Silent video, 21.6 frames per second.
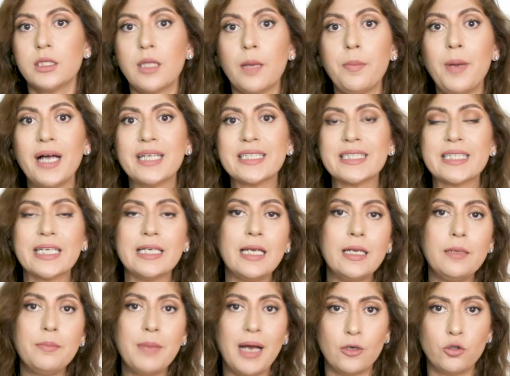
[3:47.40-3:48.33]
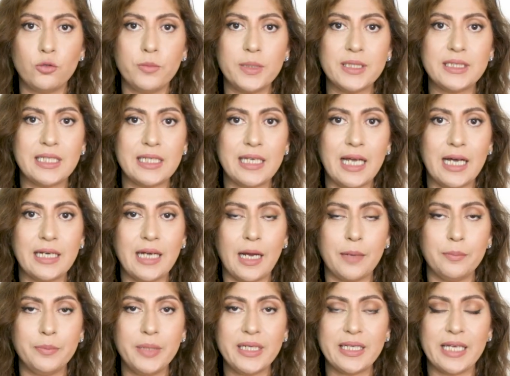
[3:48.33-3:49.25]
طبعا كل المعلومات اللي انا
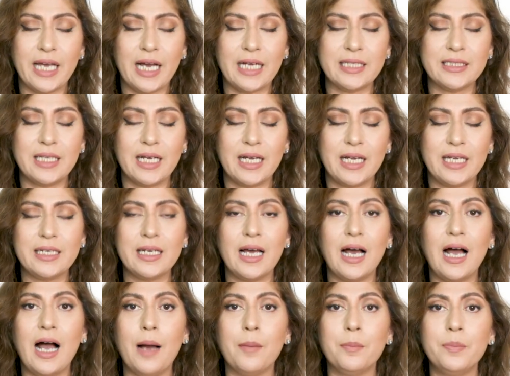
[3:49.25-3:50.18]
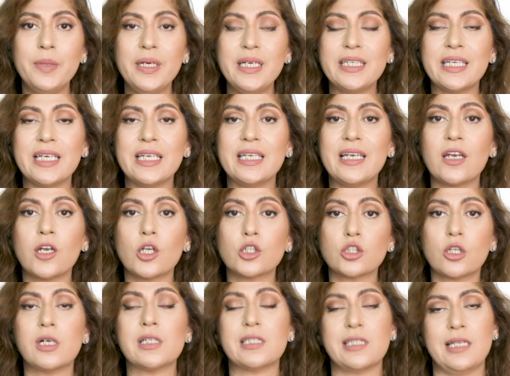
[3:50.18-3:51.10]
عم بحكي عنها هلا عم بحكي
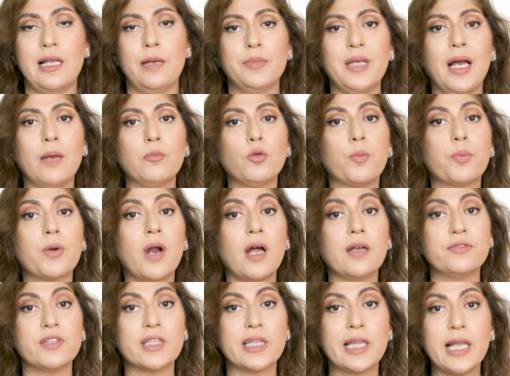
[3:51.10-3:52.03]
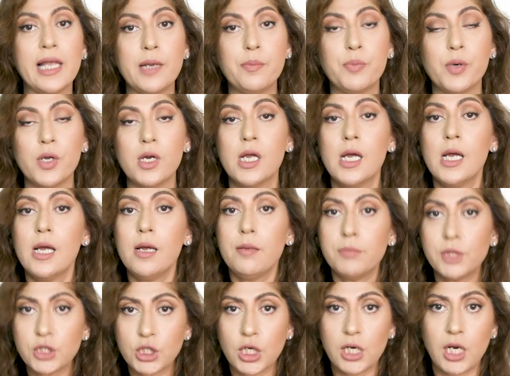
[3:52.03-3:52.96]
للاشخاص اللي عم يعملوا برايفت ليبل
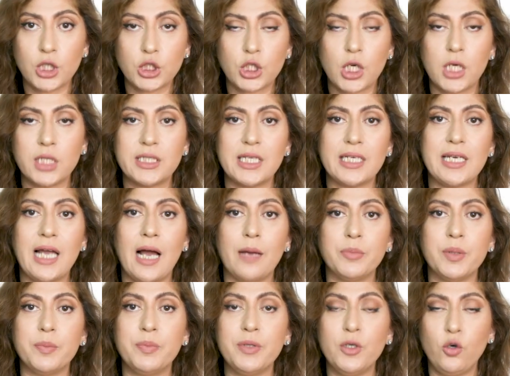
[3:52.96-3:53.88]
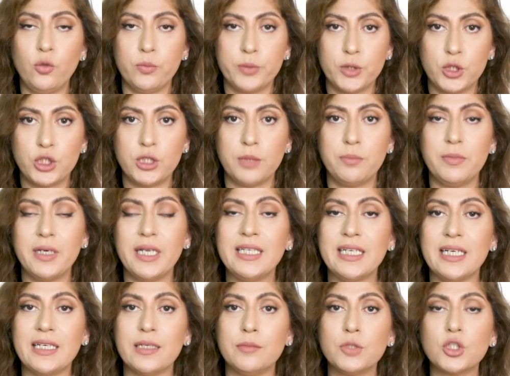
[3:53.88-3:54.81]
مش الاشخاص اللي عم ببيعوا بالجمله
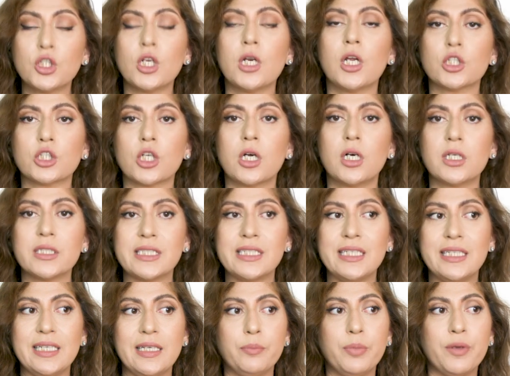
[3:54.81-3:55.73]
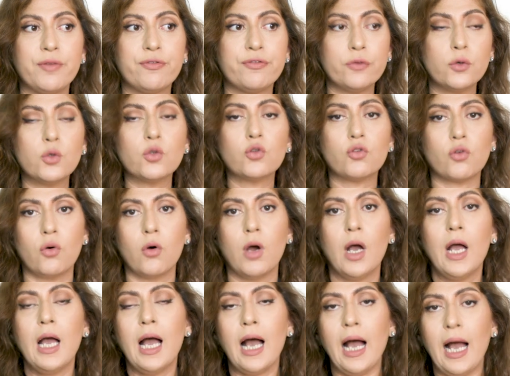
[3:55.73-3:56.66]
يعني مش الاشخاص اللي بفوتوا
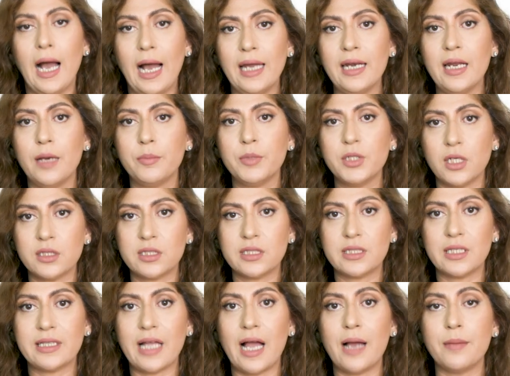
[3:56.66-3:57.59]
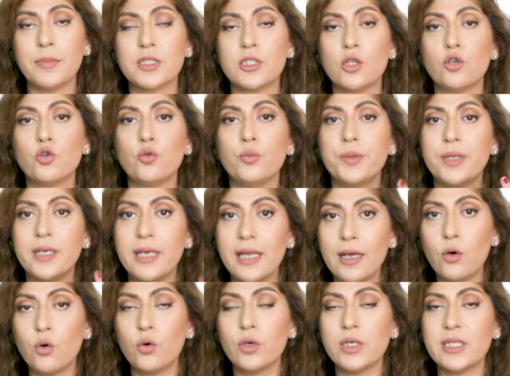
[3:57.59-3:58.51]
على منصه امازون
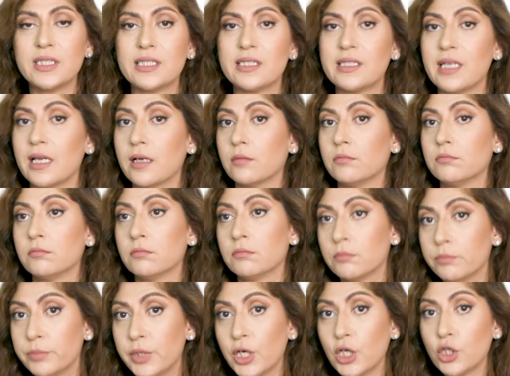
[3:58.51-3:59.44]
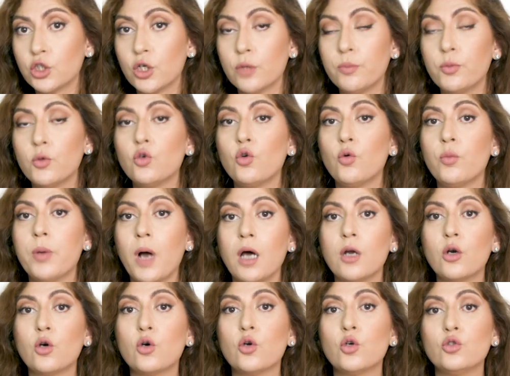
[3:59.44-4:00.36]
وبيلاقوا ليستنج بيعجبهم
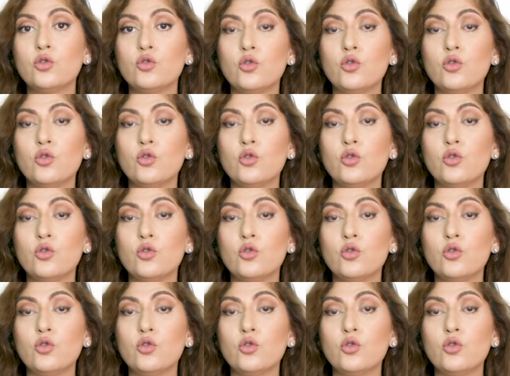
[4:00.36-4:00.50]
وبقرروا